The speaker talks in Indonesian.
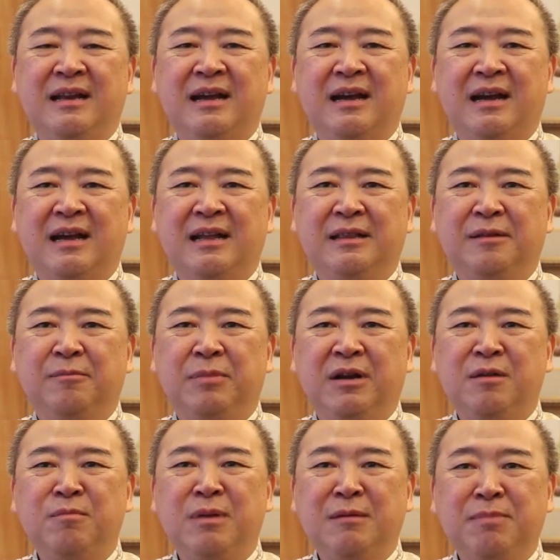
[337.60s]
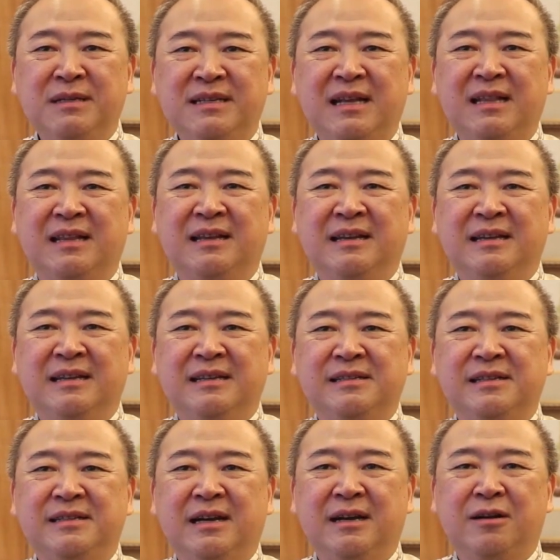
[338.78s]
dan berkembang pesat
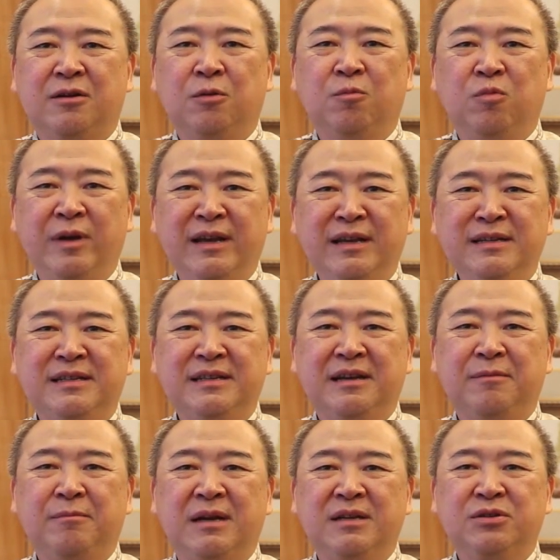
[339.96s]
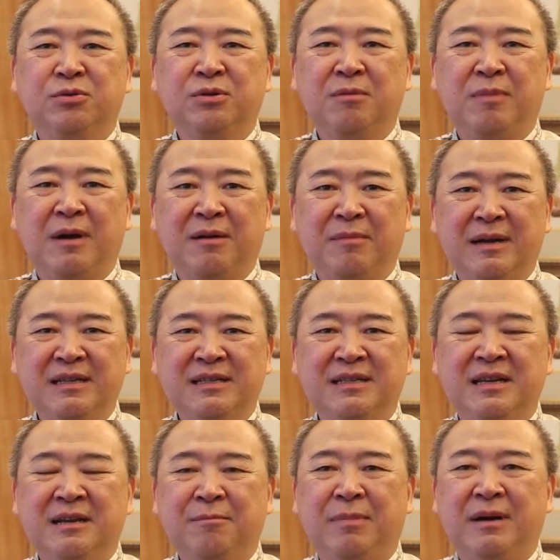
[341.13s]
sejak grup Wings masuk ke Bank Mas